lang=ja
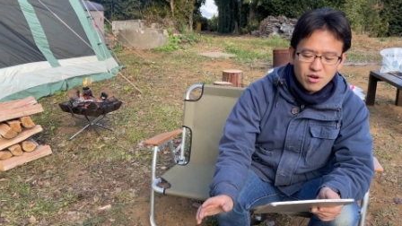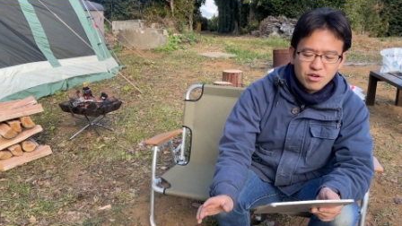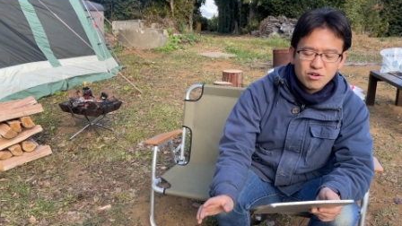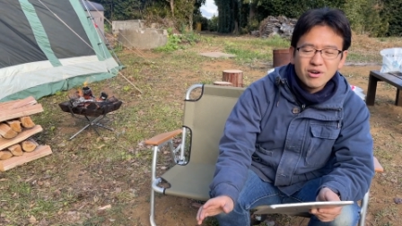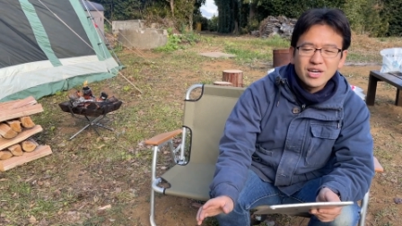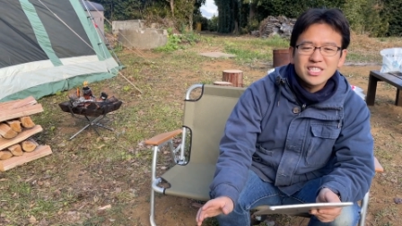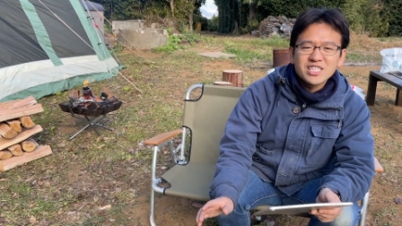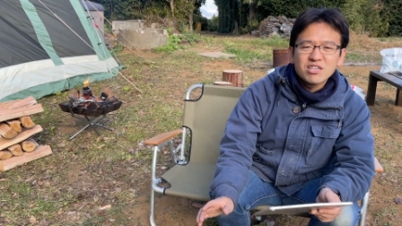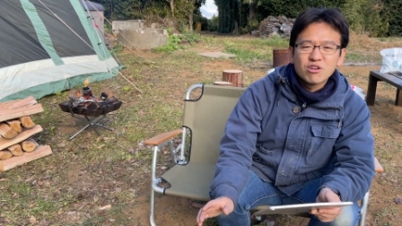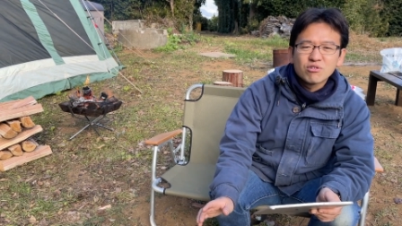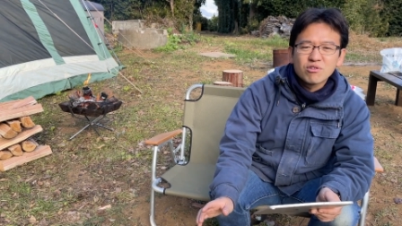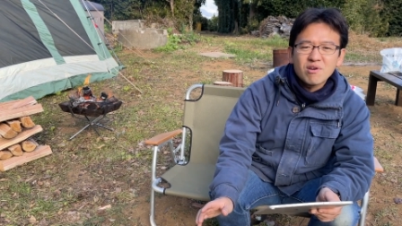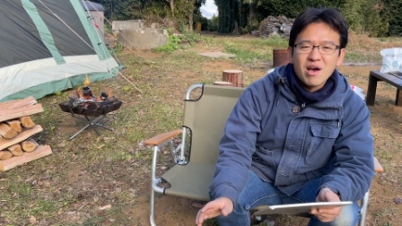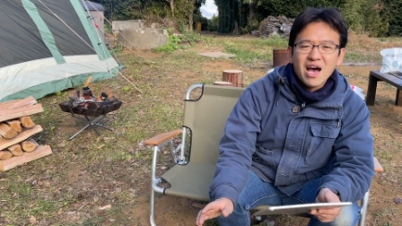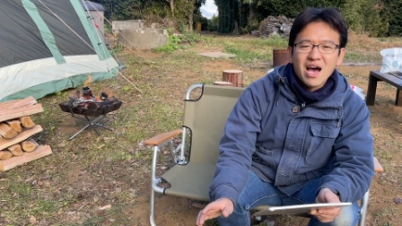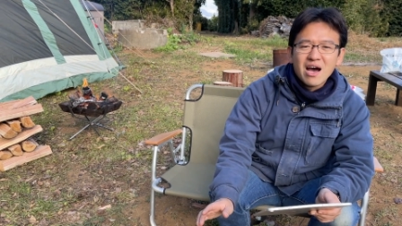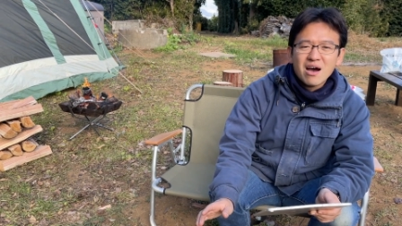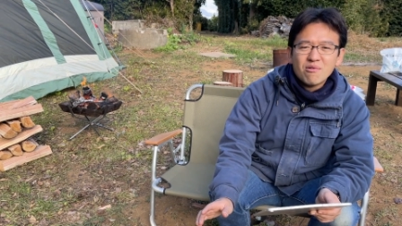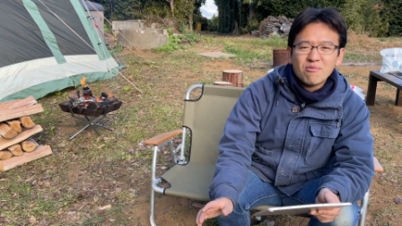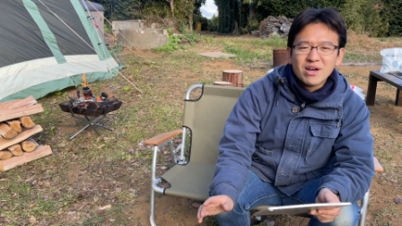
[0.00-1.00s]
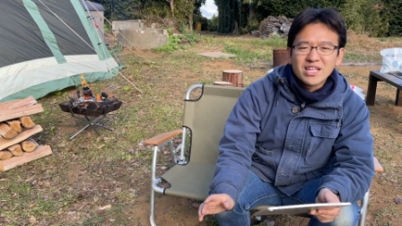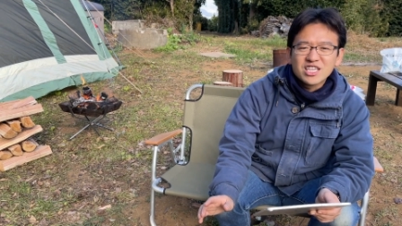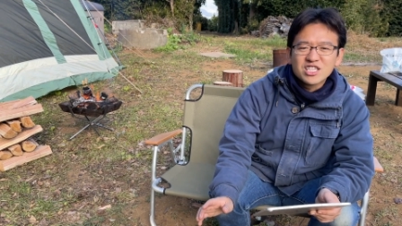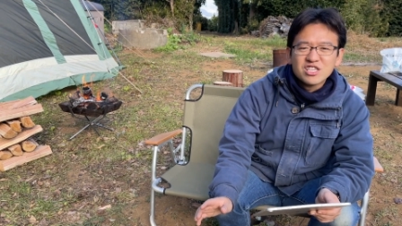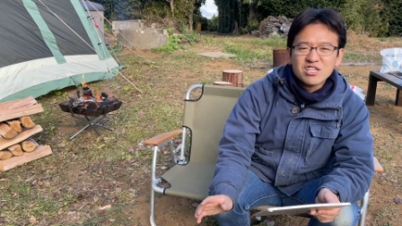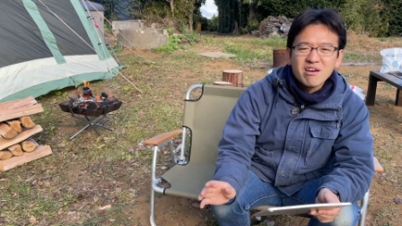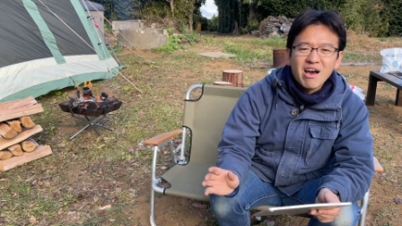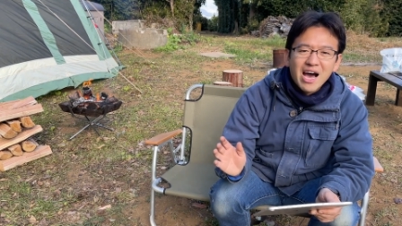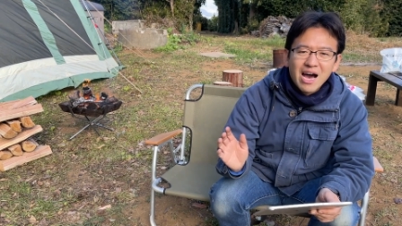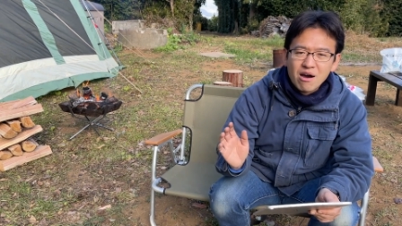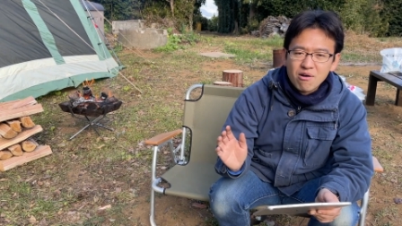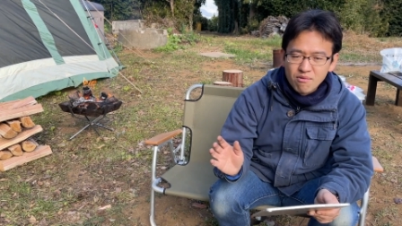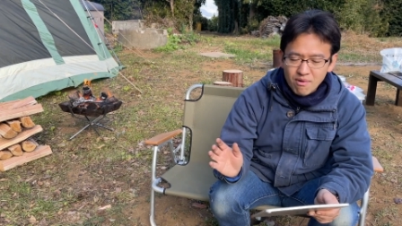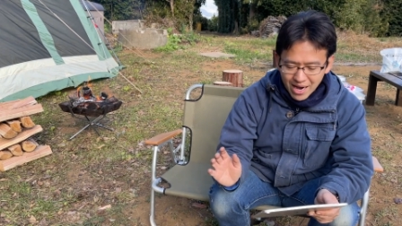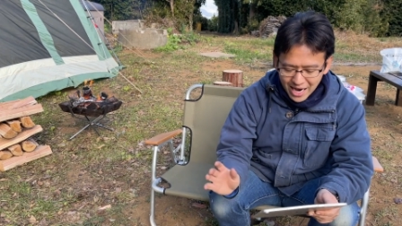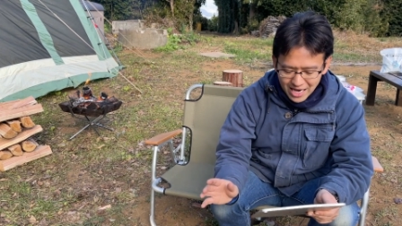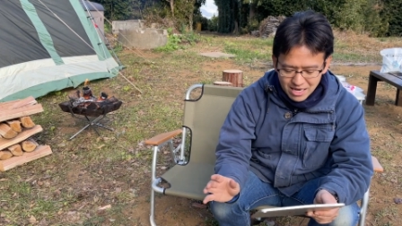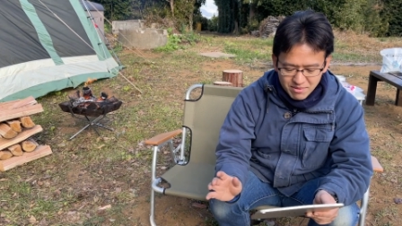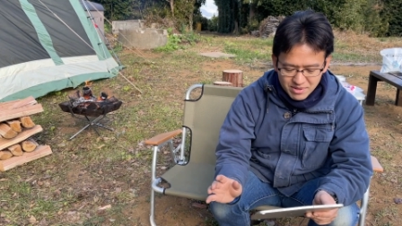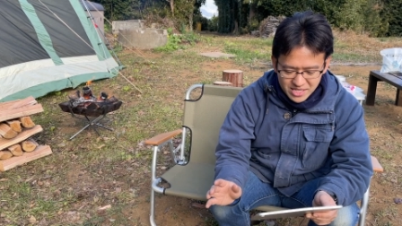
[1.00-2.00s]
詳しいことは私には分
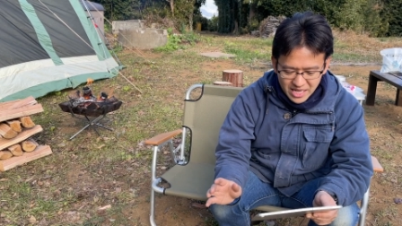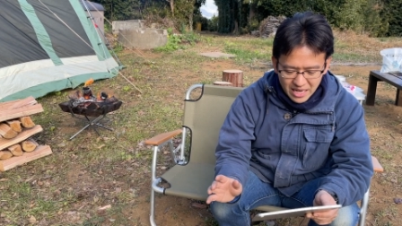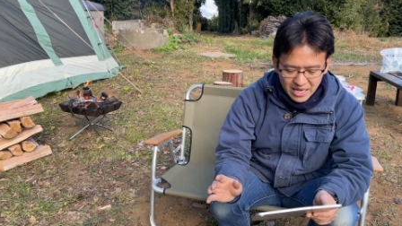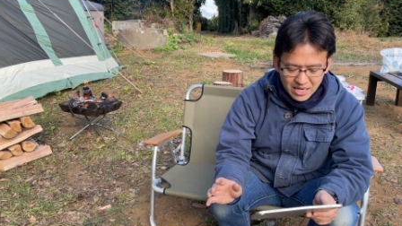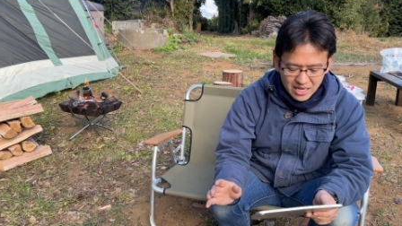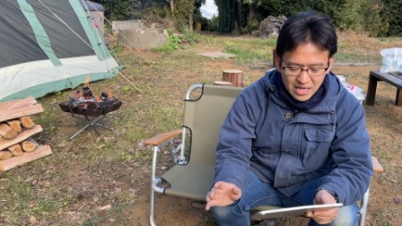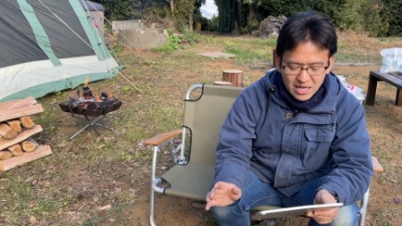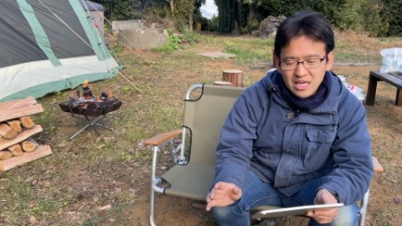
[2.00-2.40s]
かりません。